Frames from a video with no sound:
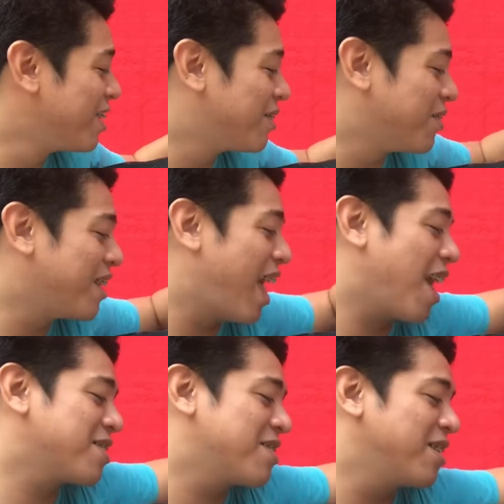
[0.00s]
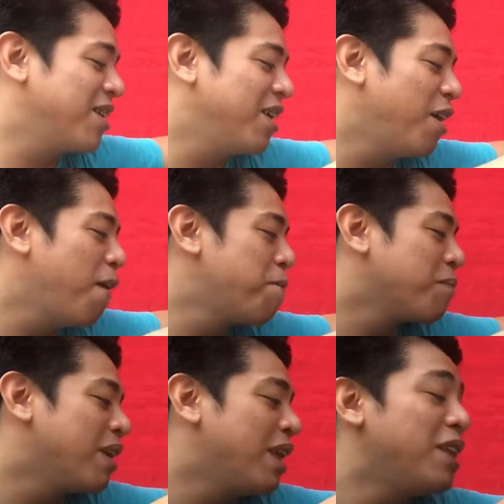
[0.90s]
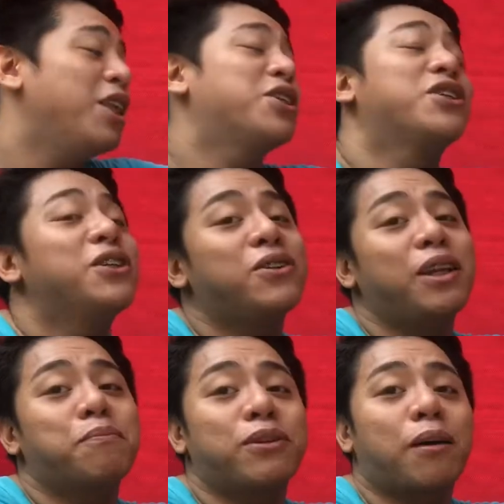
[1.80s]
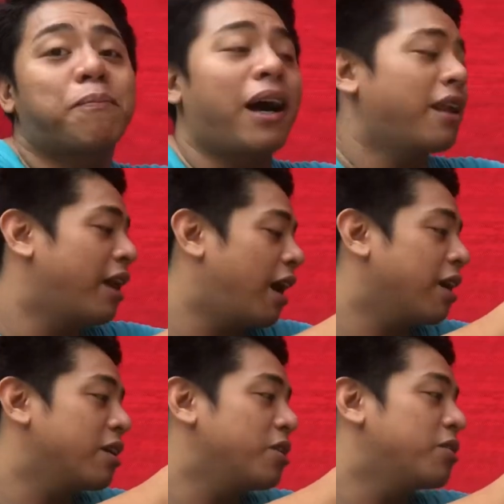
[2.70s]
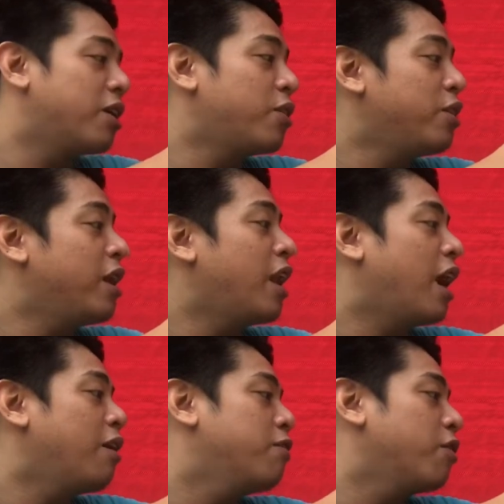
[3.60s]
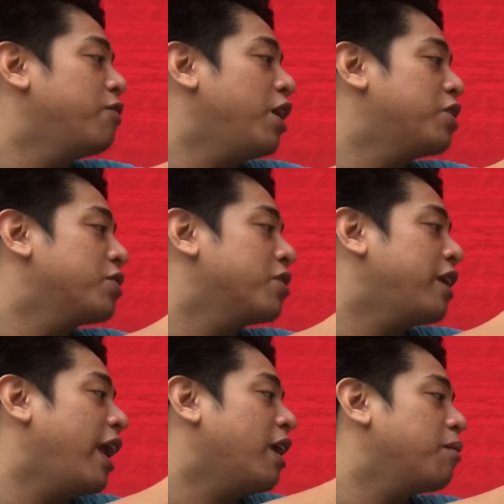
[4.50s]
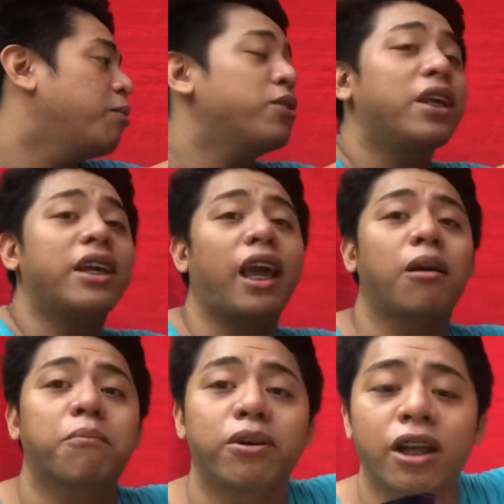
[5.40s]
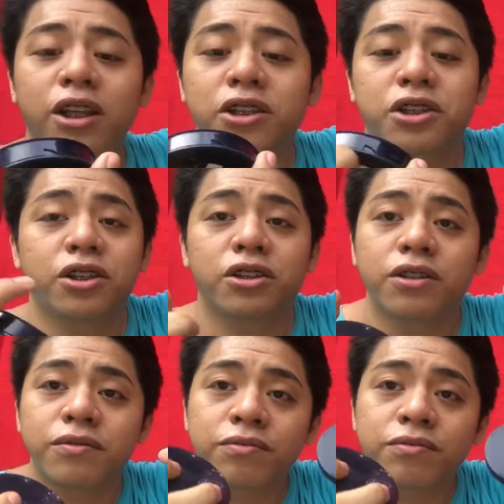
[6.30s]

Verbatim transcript: so next, Nichido din po na product. Yung ano nila, foundation cake, beauty cake po ng Nichido.